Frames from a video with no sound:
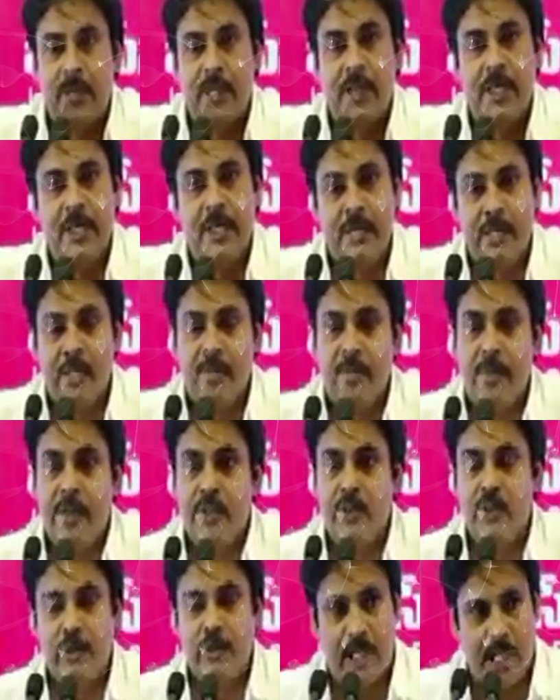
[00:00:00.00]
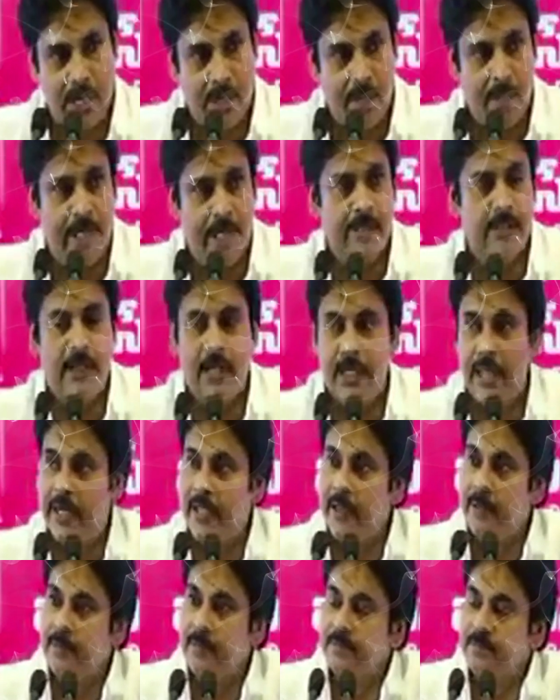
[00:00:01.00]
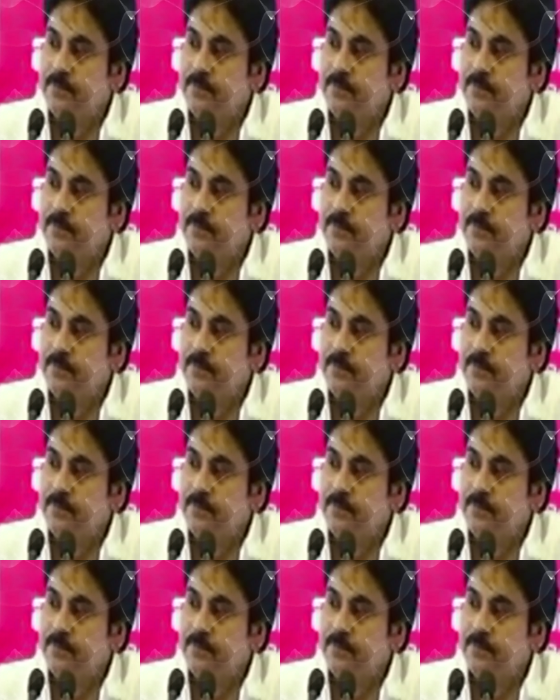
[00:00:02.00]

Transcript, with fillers: నిలబడగలిగే నాకు మనసు ఉంది అలాగే మనందరిలాగా